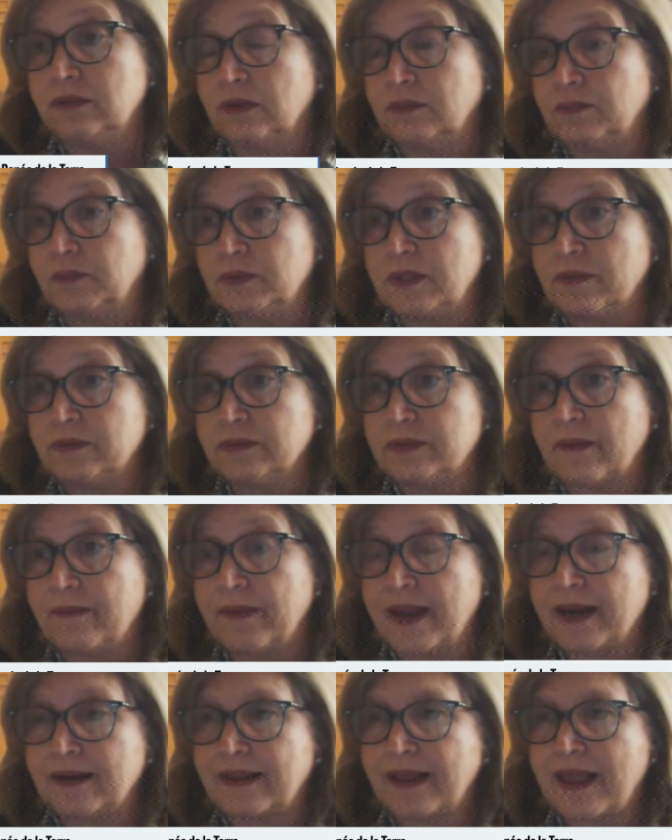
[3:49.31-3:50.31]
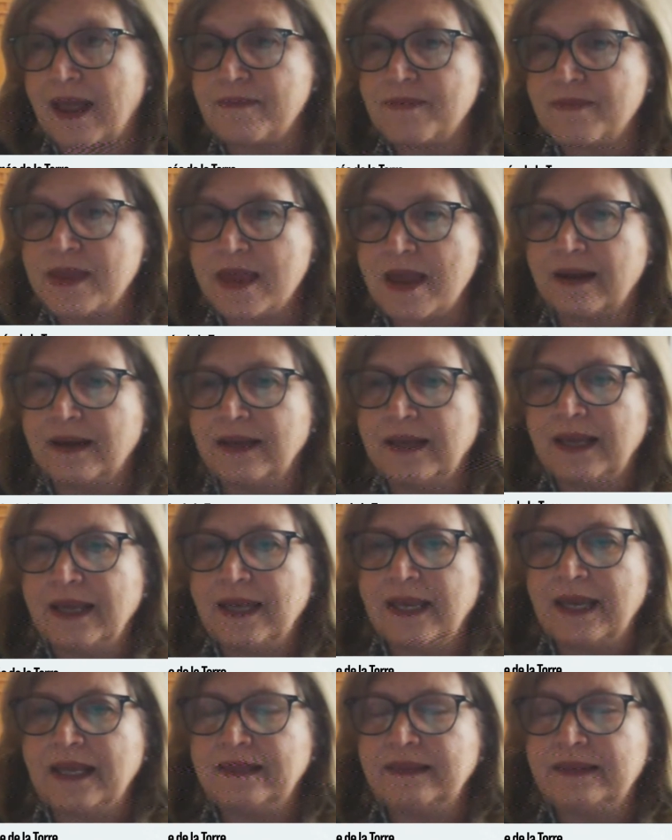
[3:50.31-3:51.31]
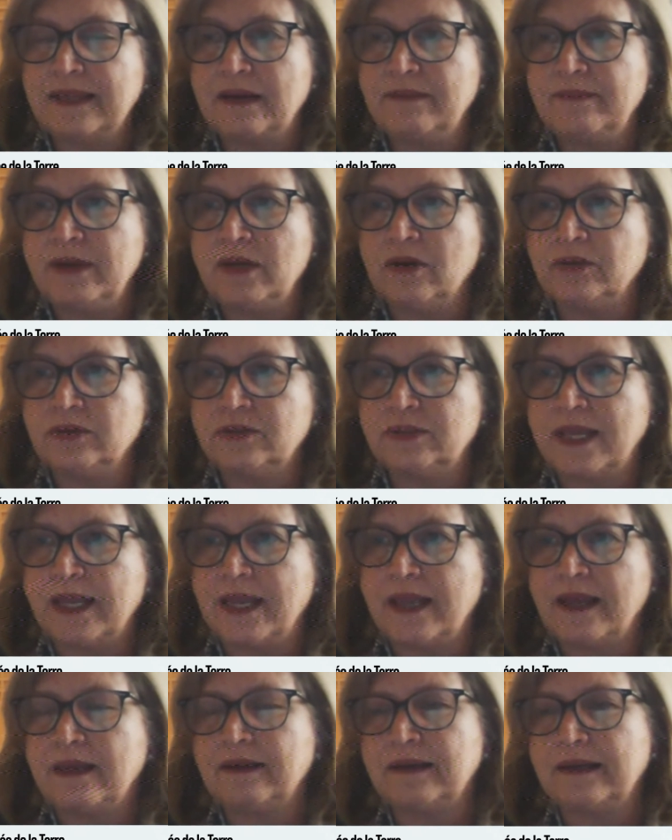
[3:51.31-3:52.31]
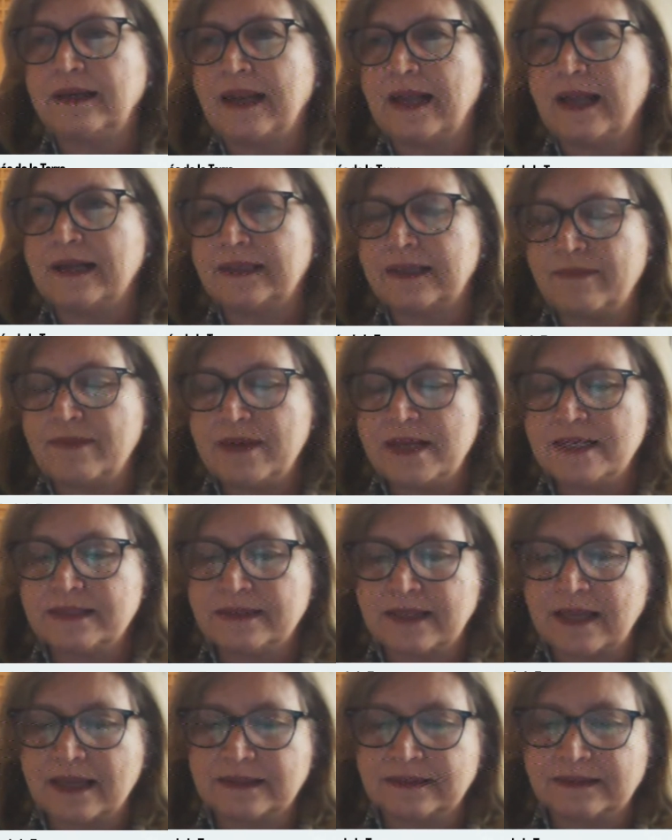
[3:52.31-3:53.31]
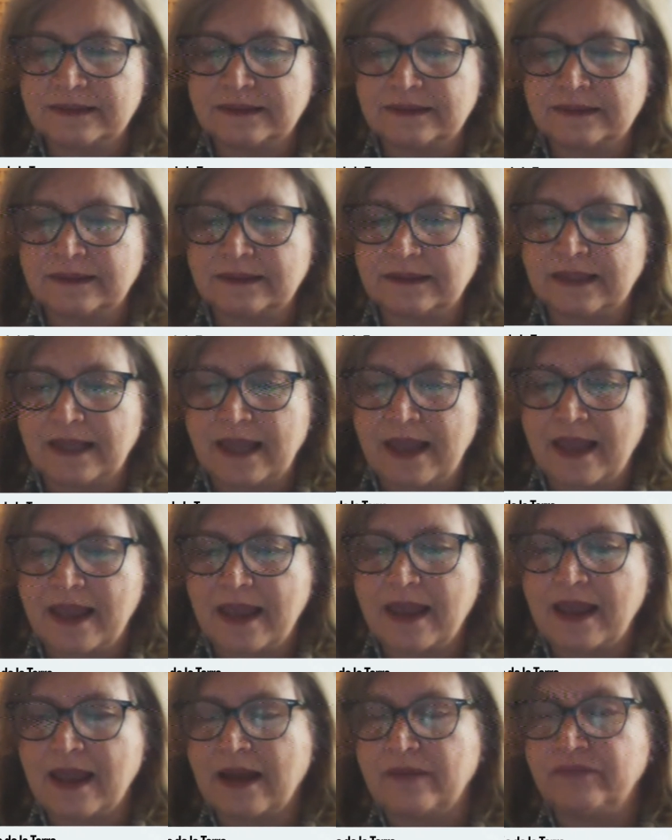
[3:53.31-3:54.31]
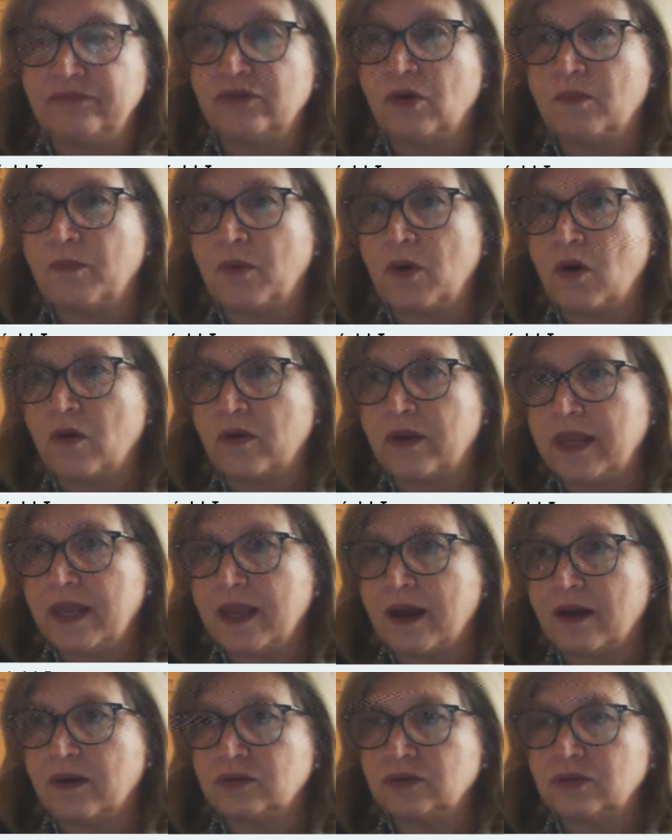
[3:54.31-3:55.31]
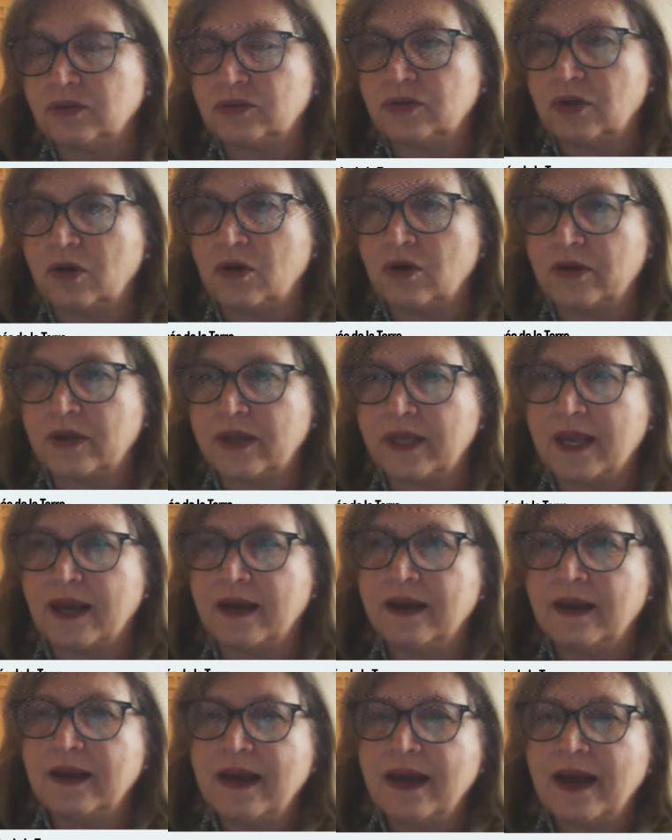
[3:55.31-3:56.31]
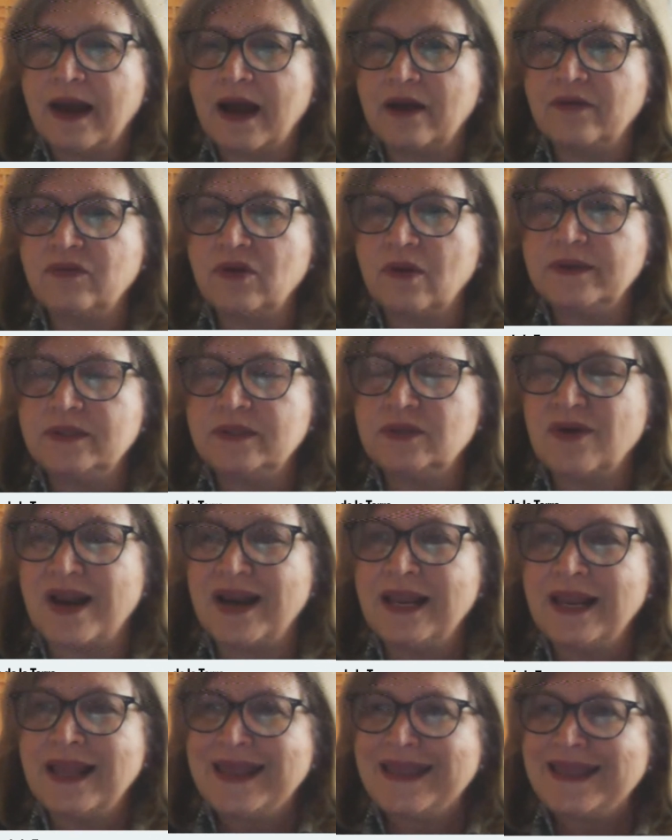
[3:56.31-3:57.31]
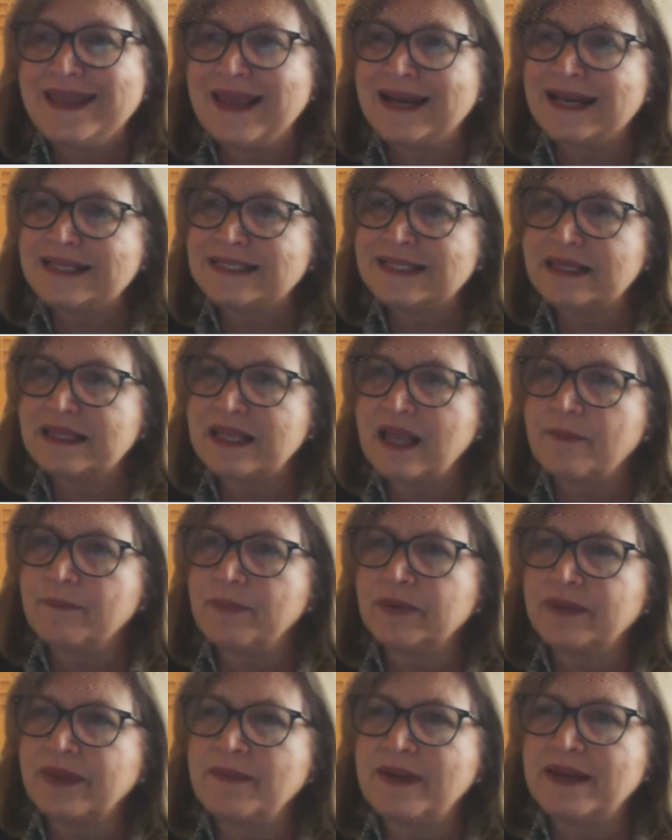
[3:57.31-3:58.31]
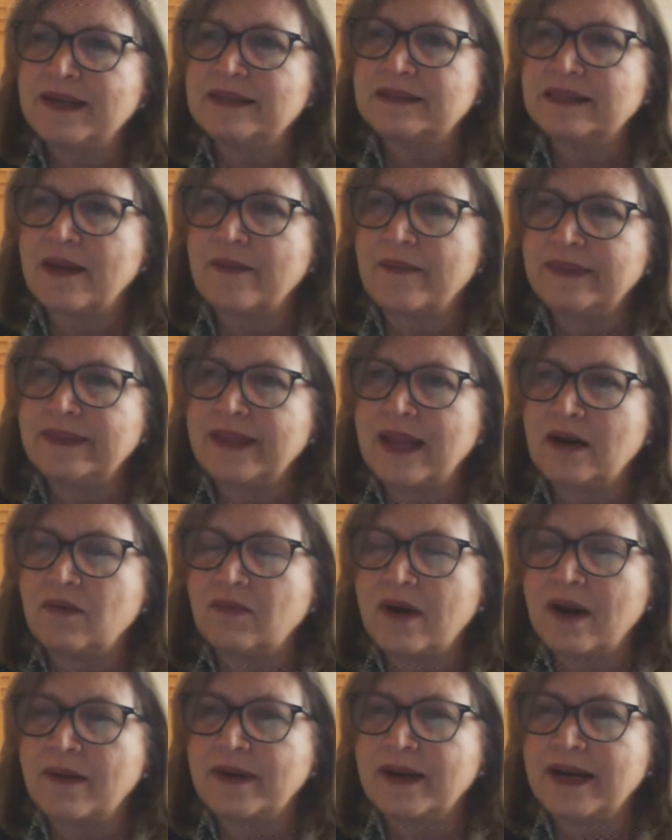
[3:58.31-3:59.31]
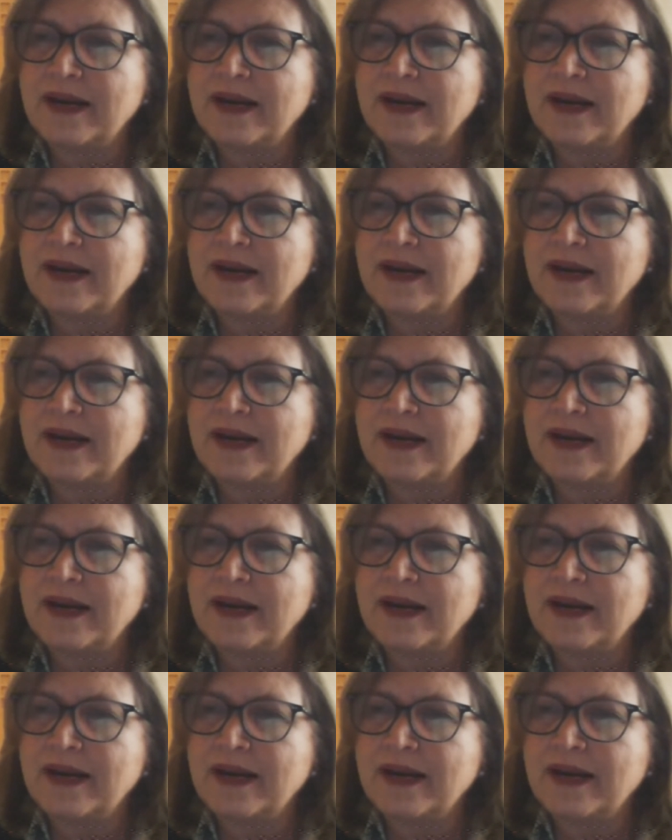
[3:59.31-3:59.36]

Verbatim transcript: nos pusimos a ver qué había en términos de las revistas de antropología o sociología audiovisual y en ese tiempo también estaban de alguna